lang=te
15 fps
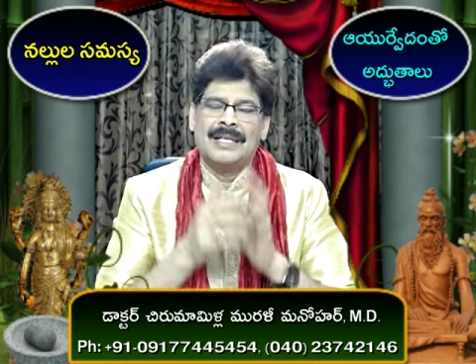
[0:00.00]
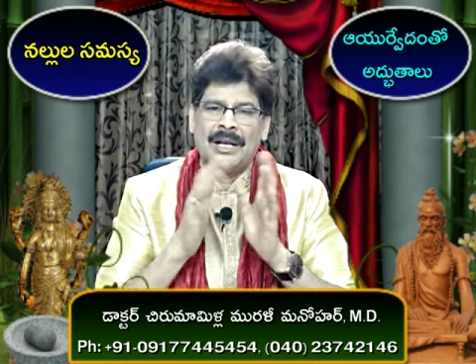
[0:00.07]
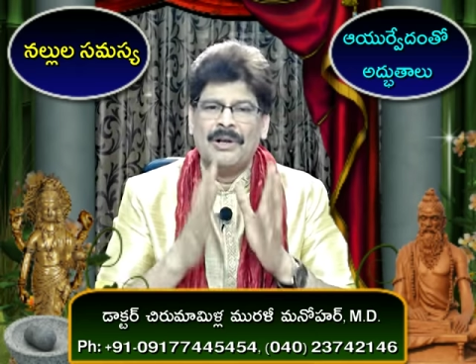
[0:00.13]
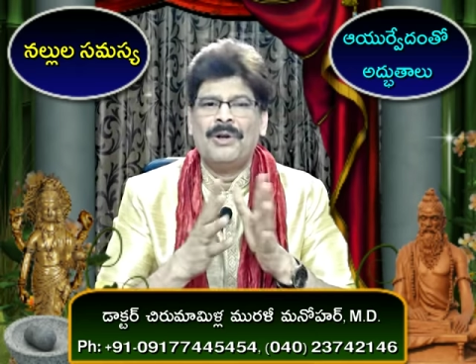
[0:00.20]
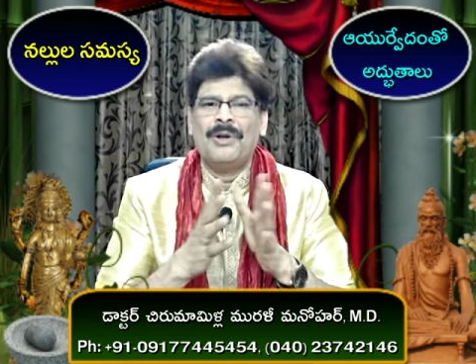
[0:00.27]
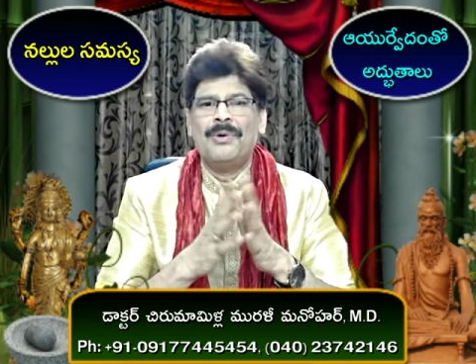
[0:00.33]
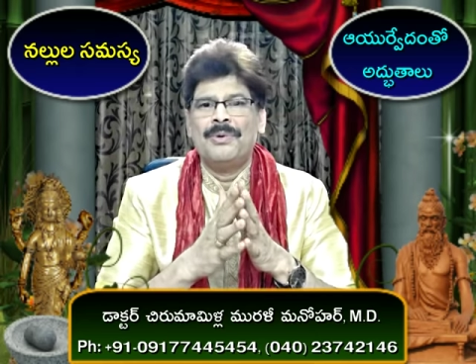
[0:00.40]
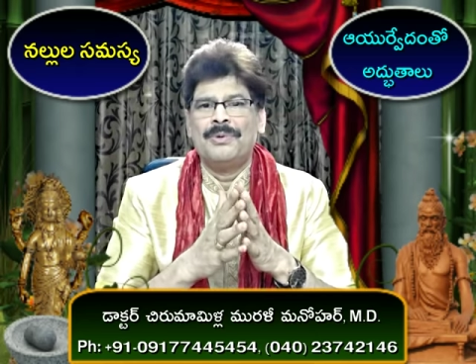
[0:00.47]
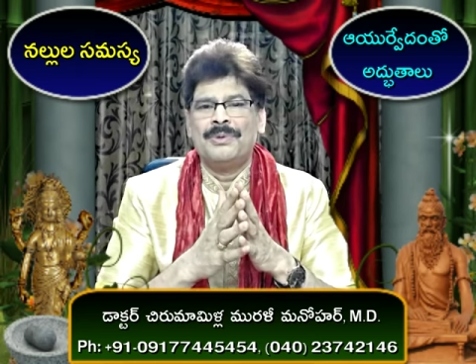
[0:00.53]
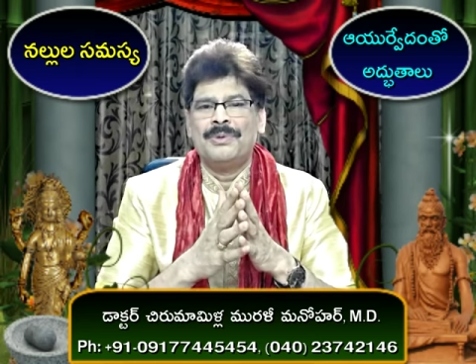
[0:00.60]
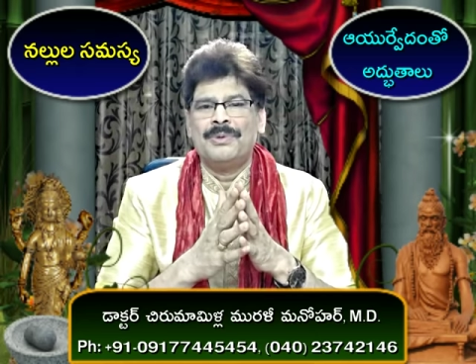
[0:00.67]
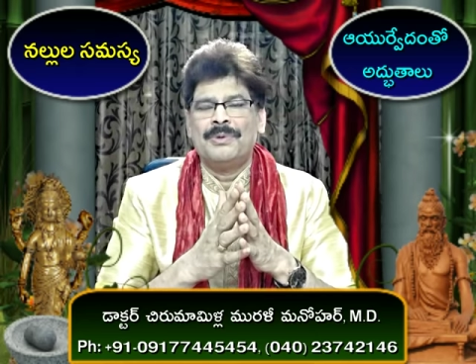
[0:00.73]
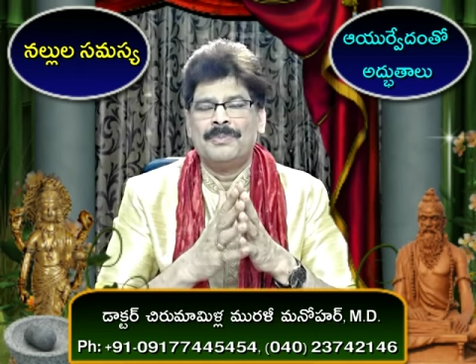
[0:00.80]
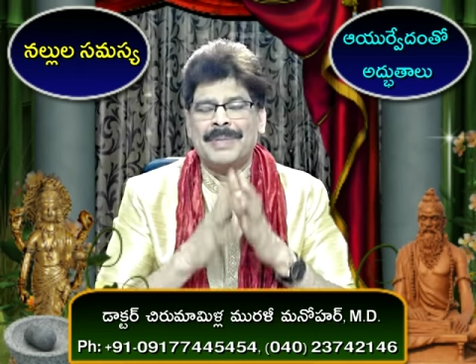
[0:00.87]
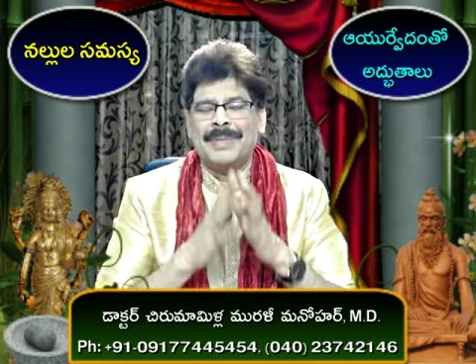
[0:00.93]
నల్లులు
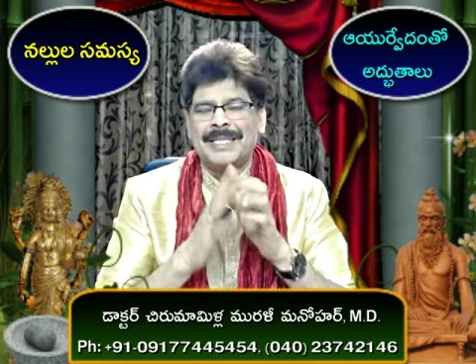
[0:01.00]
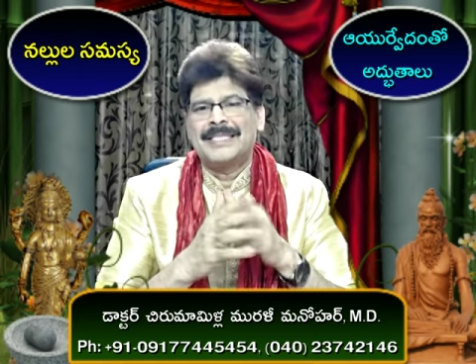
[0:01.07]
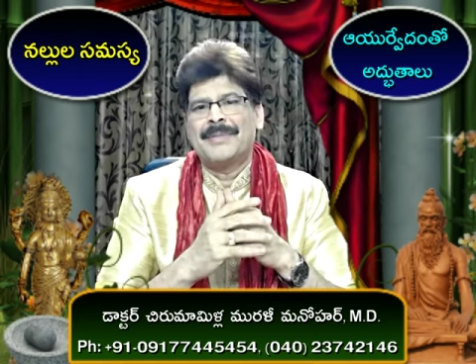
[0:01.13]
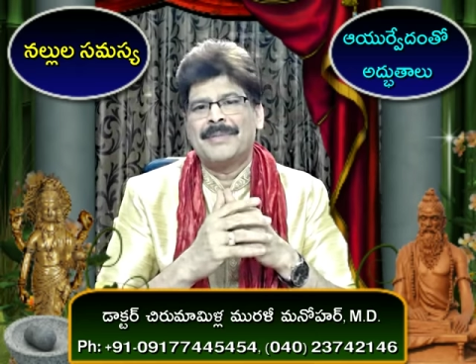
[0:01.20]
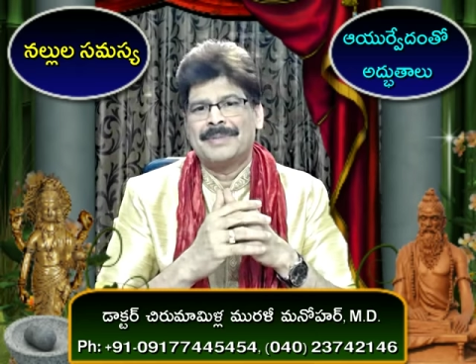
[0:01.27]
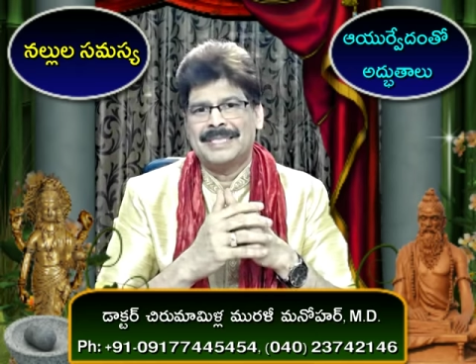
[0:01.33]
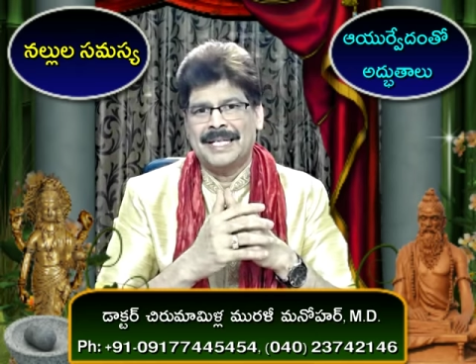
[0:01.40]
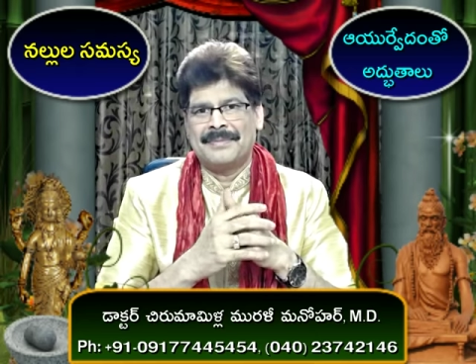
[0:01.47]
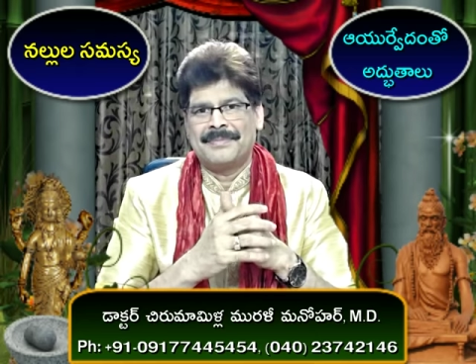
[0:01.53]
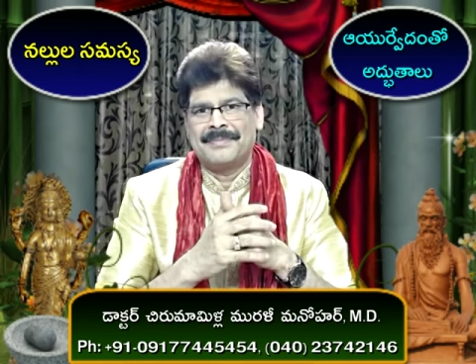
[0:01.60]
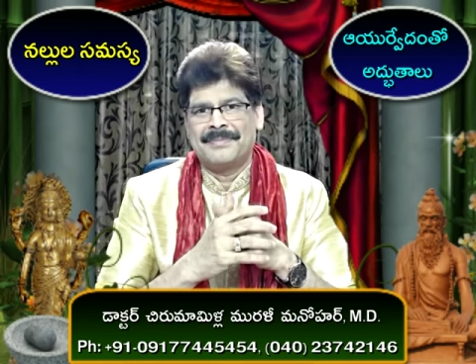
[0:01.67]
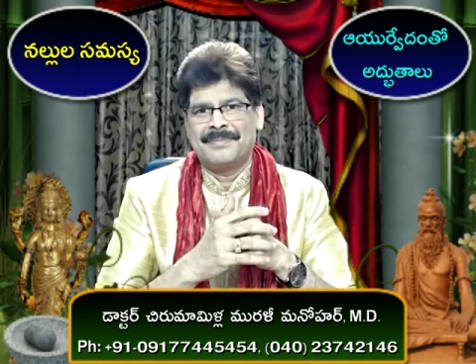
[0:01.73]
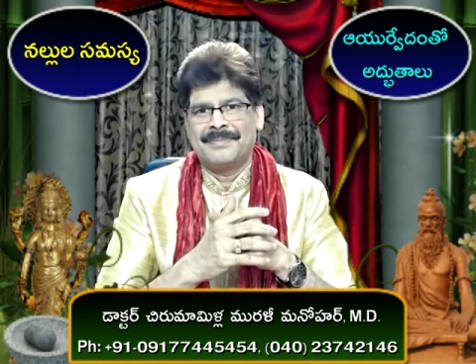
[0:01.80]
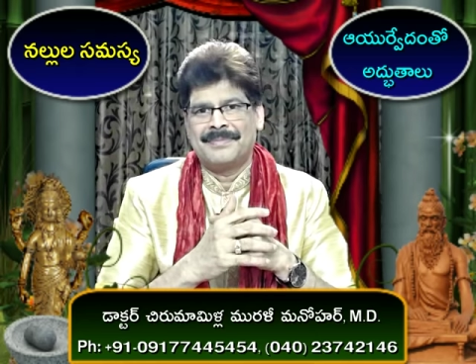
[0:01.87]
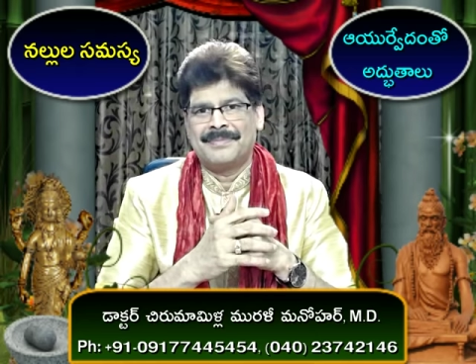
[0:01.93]
పెద్ద సమస్య
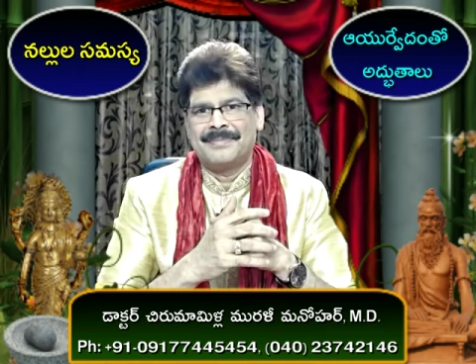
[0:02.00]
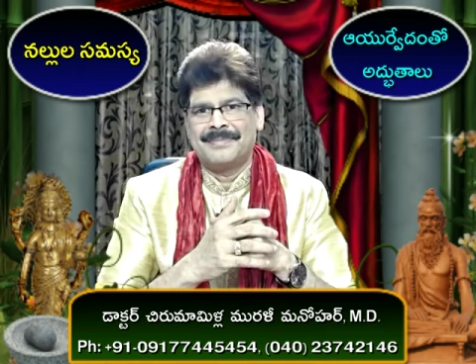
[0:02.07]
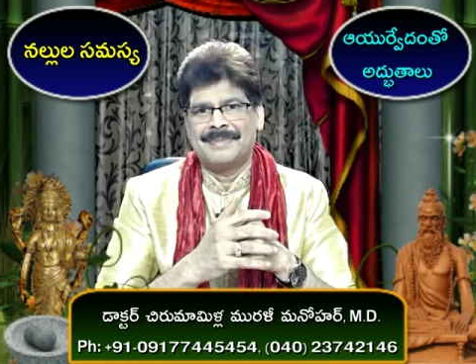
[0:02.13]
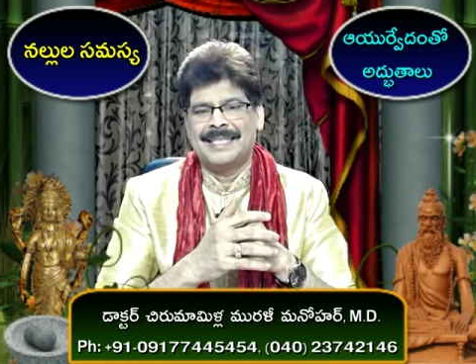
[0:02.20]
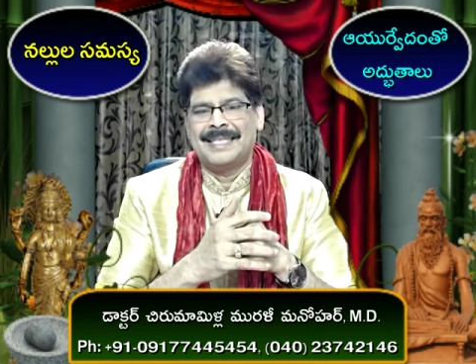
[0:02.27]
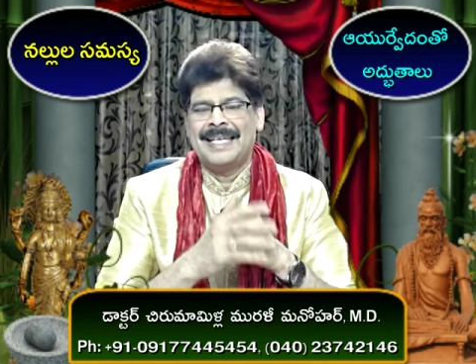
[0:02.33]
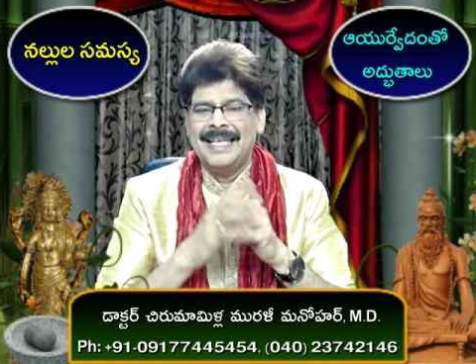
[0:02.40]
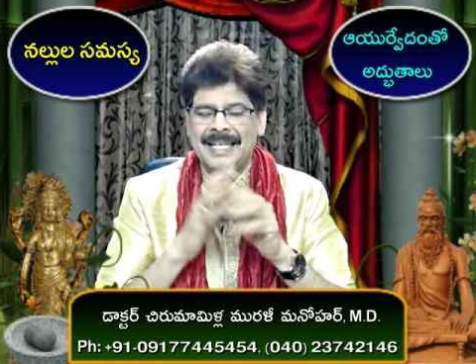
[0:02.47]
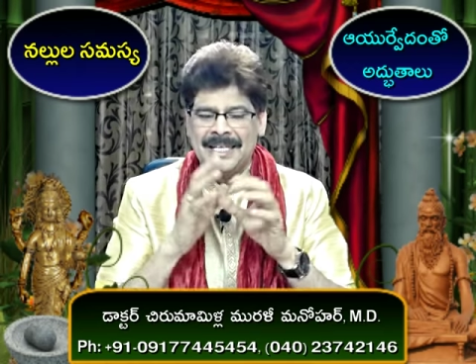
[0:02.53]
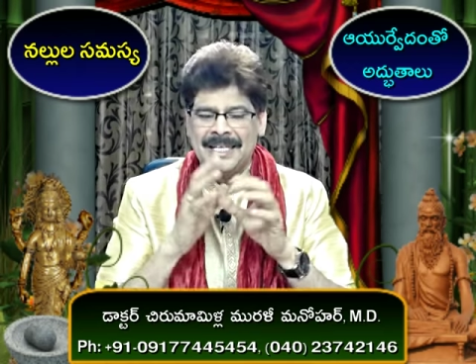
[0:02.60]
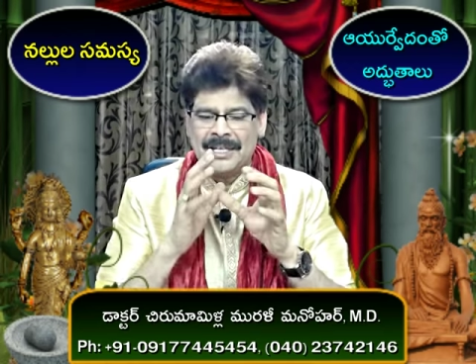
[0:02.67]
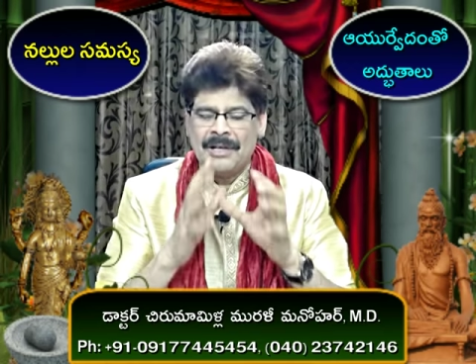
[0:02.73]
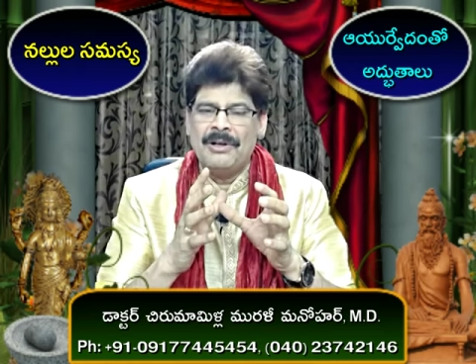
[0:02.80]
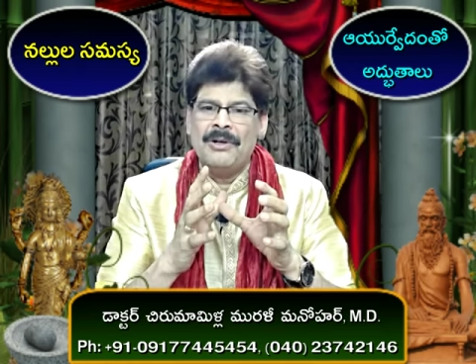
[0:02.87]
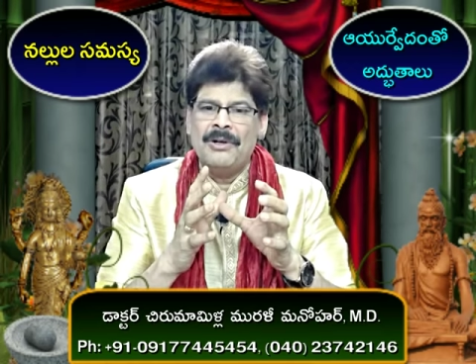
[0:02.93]
ఈ
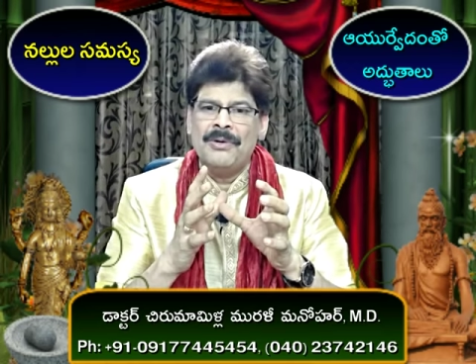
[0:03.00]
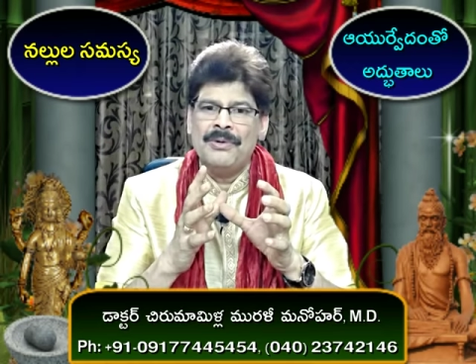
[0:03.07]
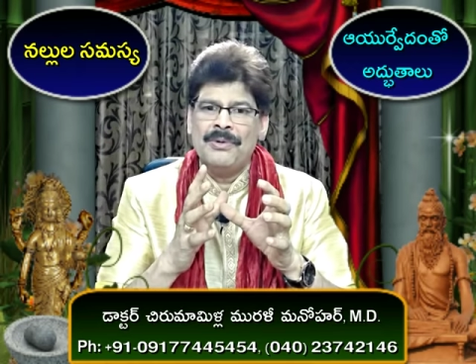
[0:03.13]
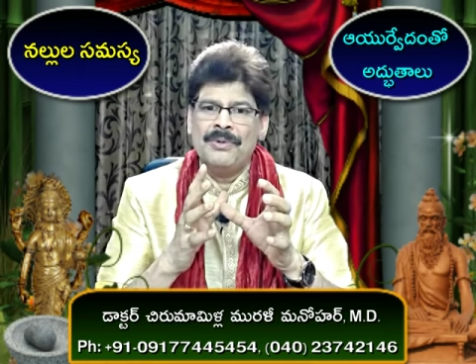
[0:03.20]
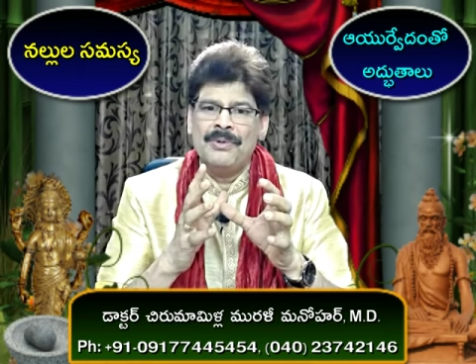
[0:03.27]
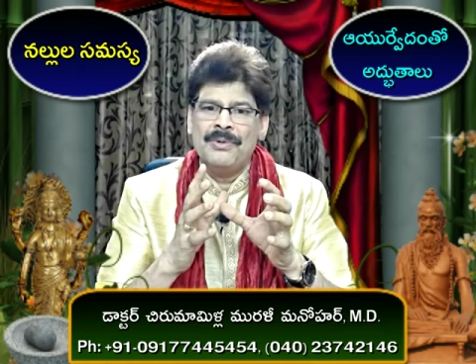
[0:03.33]
నల్లులు